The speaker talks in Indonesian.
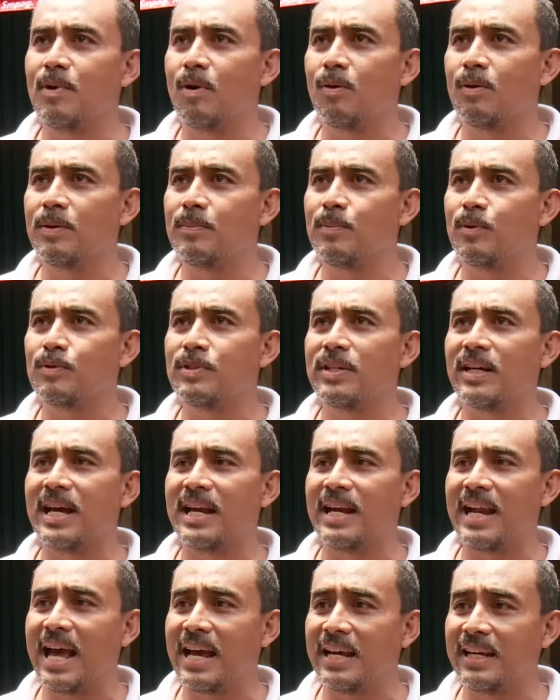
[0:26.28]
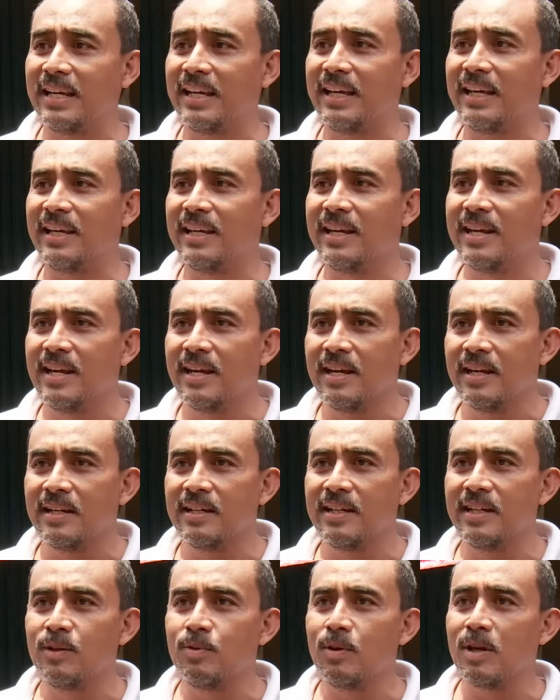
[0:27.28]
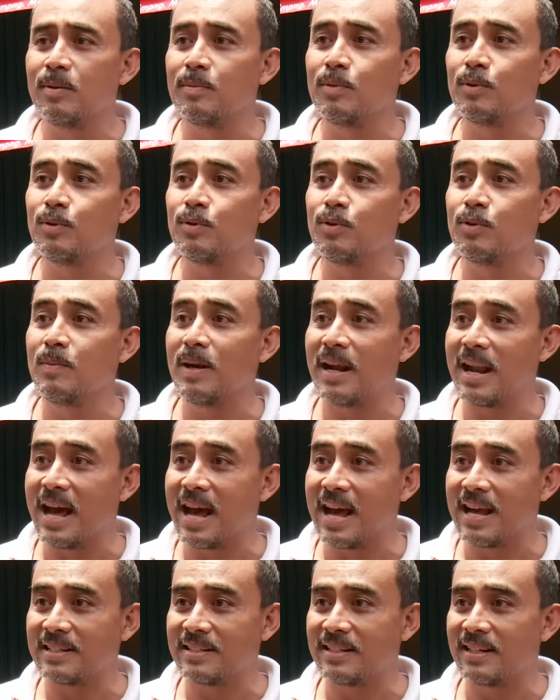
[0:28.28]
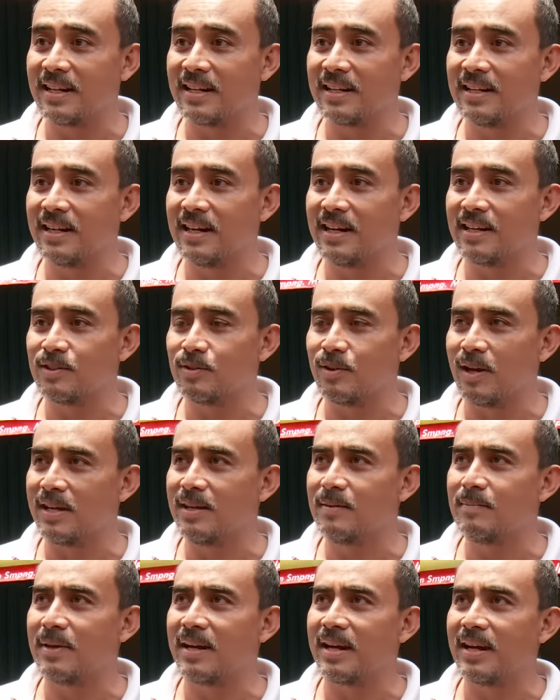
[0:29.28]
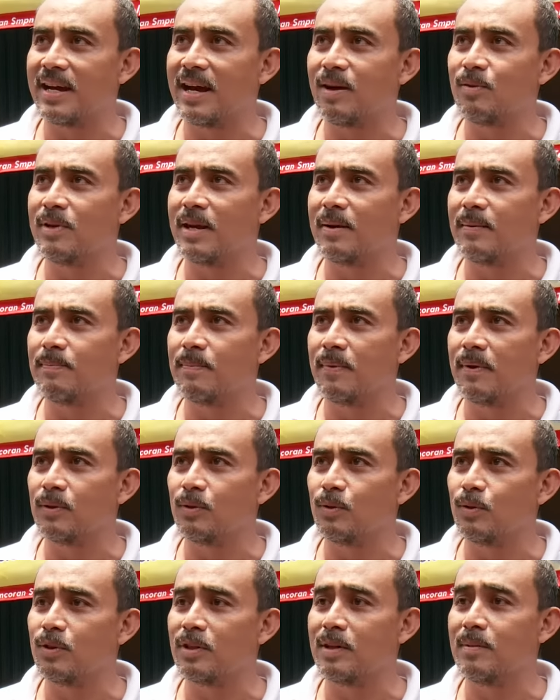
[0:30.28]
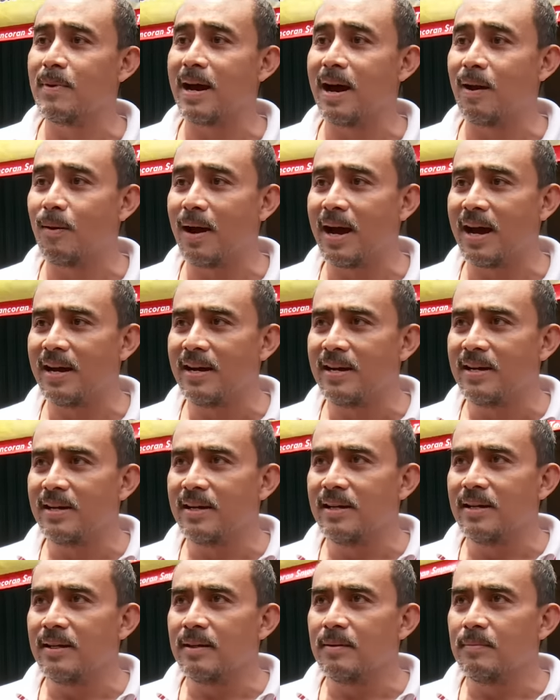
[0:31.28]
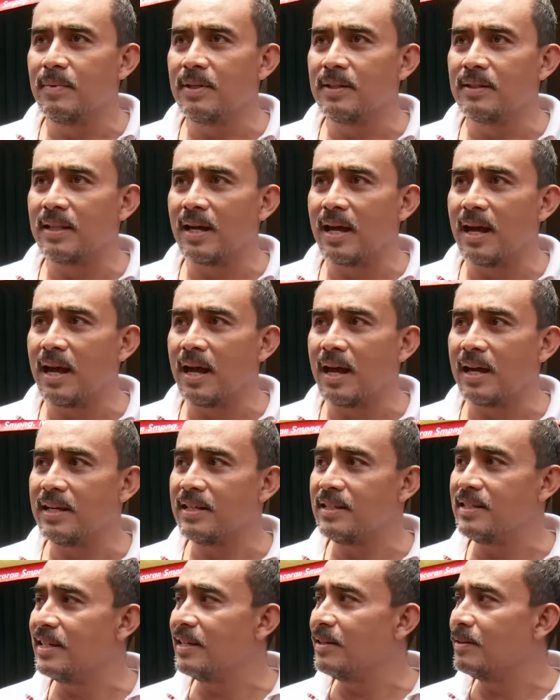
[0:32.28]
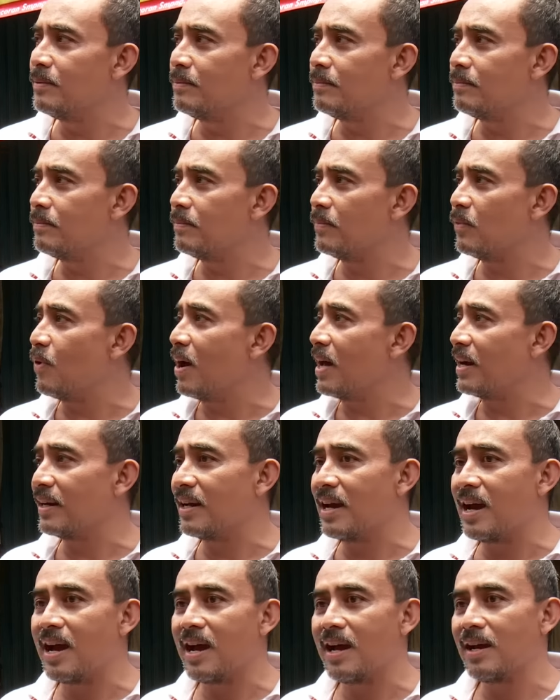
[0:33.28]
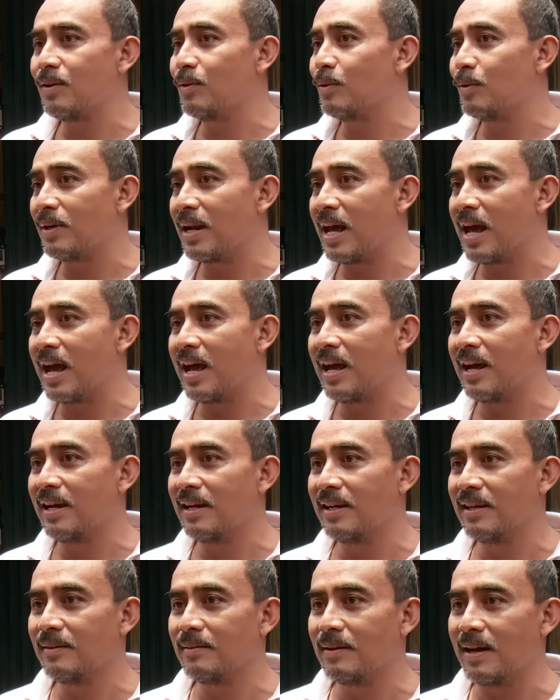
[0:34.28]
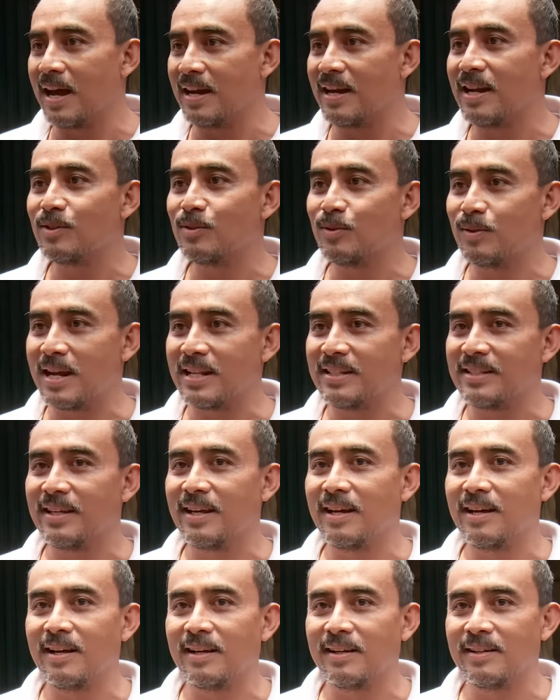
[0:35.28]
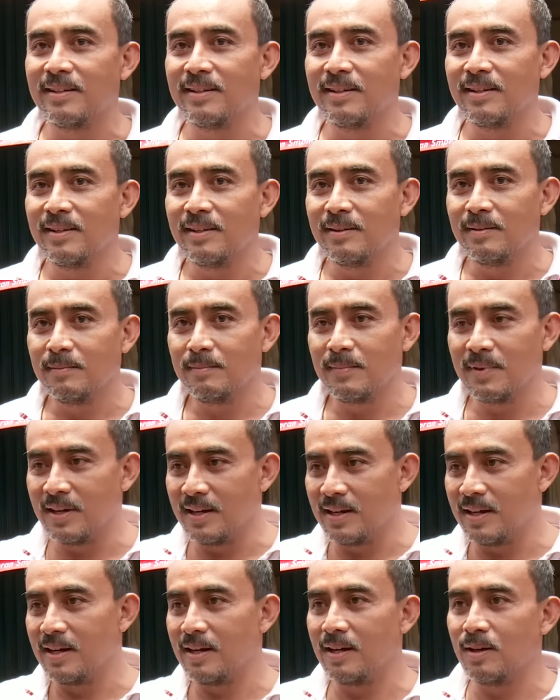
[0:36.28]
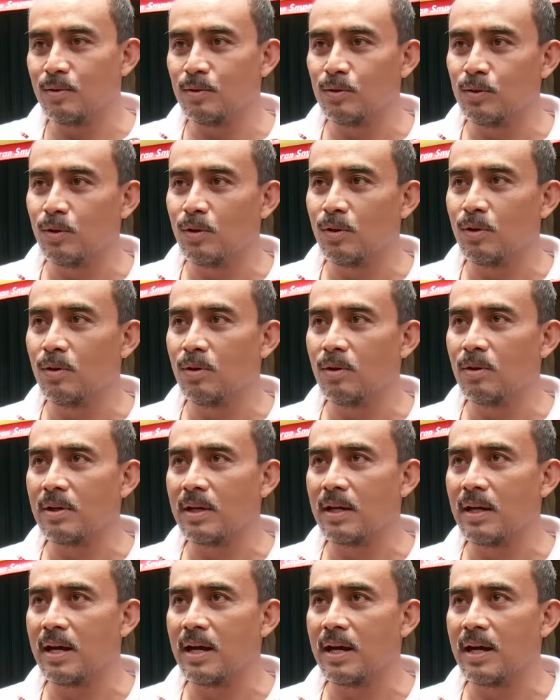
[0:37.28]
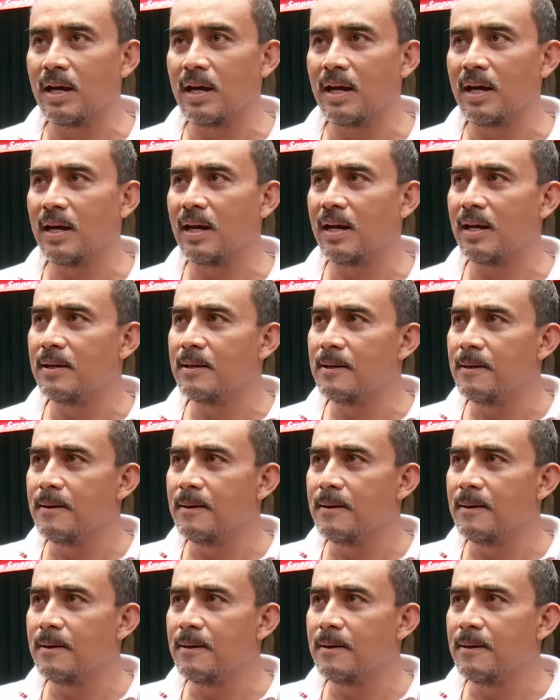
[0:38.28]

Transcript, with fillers: mau difungsikan lagi di 2017, dengar-dengar soalnya mereka udah turun ke bawah minta izin warga lurah, ada suratnya me, untuk uh,